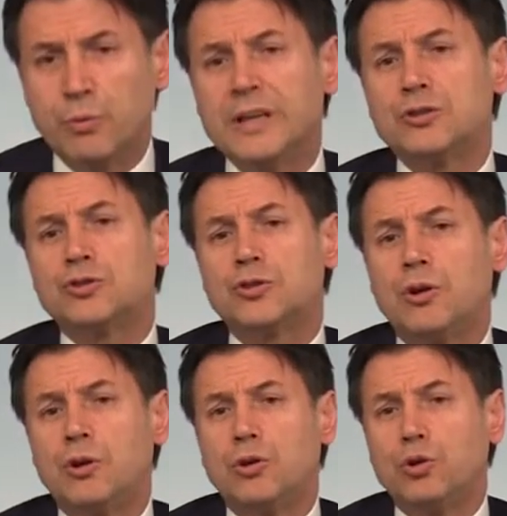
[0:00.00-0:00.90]

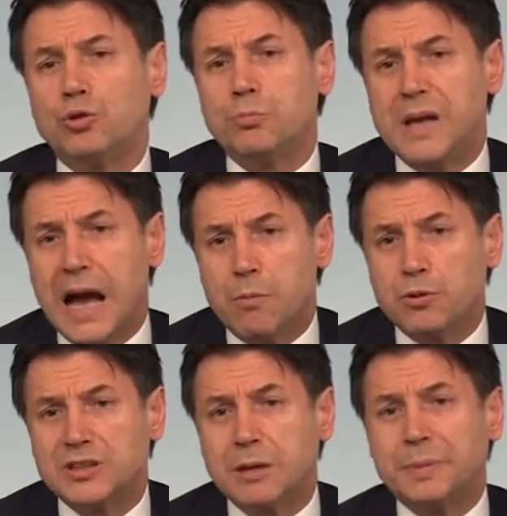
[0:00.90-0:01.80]
Questo lo
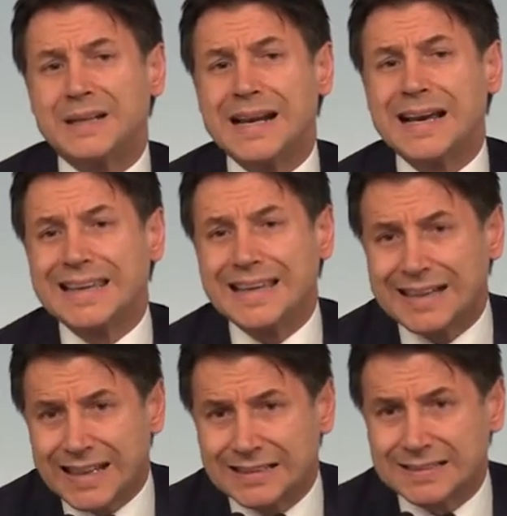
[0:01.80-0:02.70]
dobbiamo sia per la
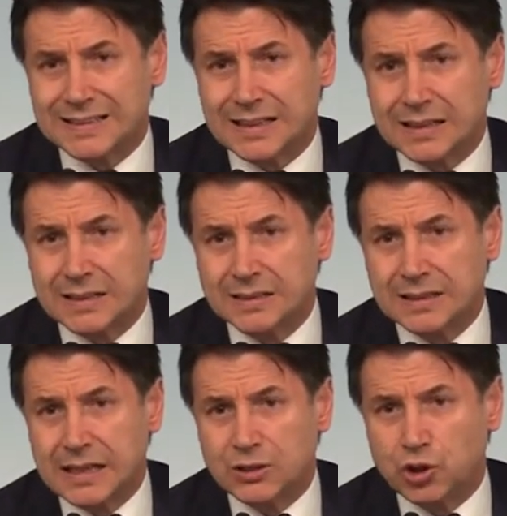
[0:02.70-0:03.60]
chiarezza
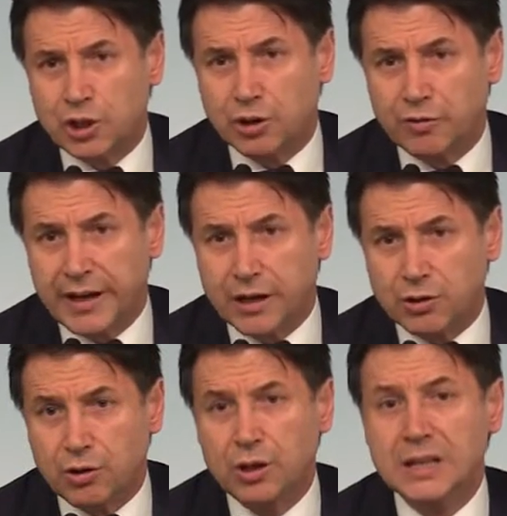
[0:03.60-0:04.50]
dell'azione di
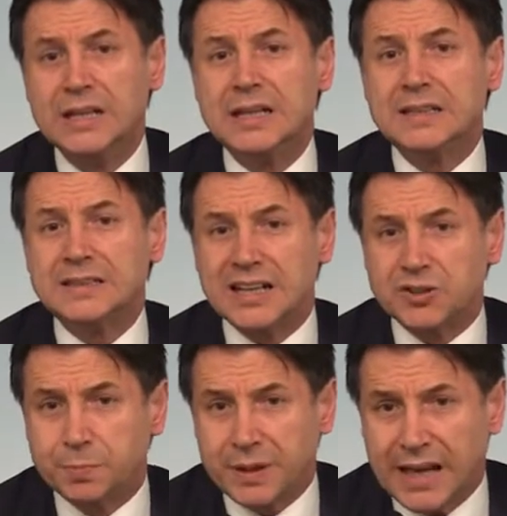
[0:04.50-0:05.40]
governo,
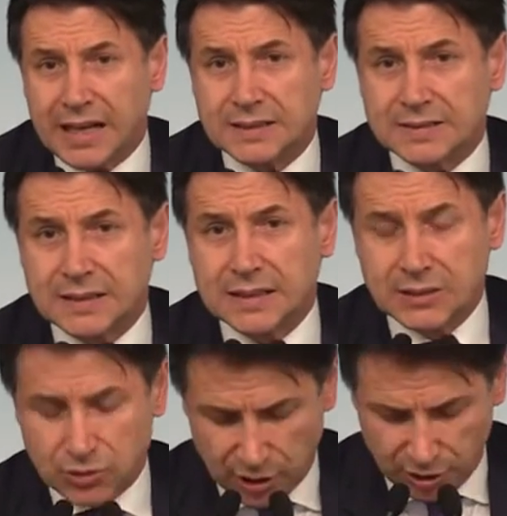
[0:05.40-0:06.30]
trasparenza
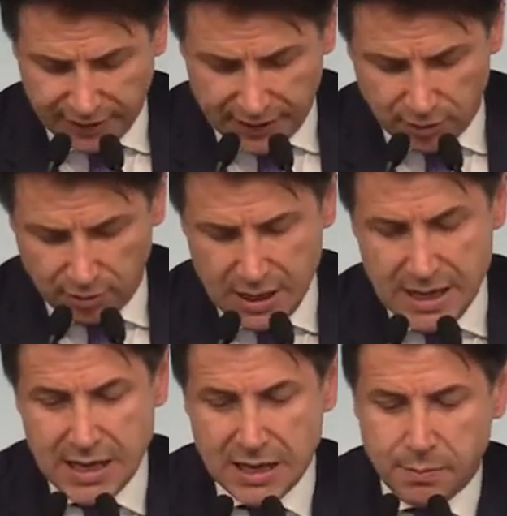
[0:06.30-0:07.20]
dell'azione di governo,
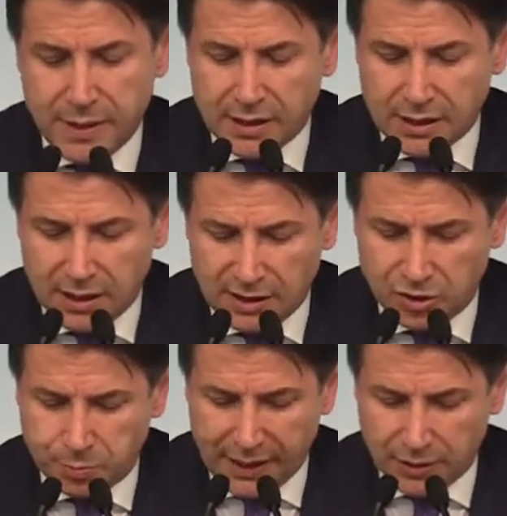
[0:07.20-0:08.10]
che per
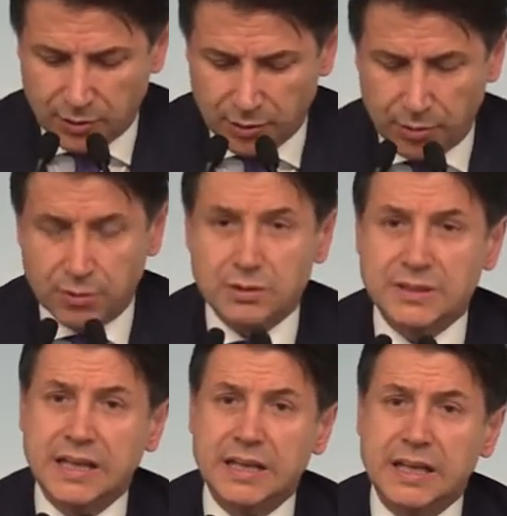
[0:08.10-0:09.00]
rispetto
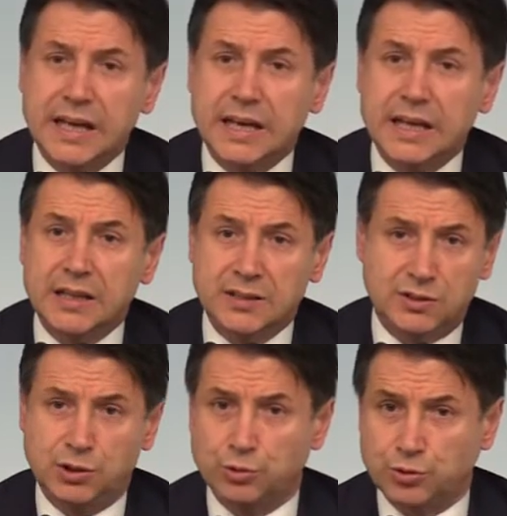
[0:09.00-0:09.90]
delle
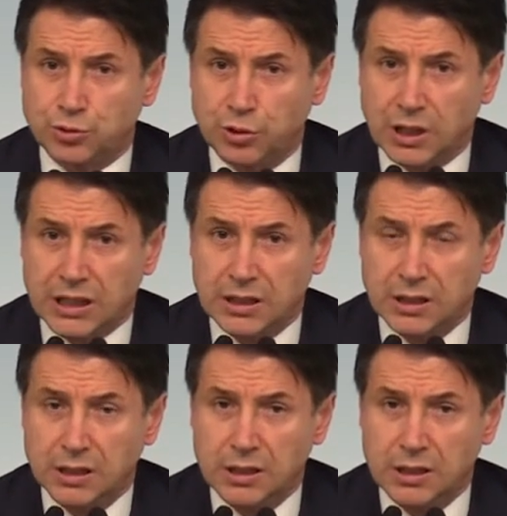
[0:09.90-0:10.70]
istituzioni.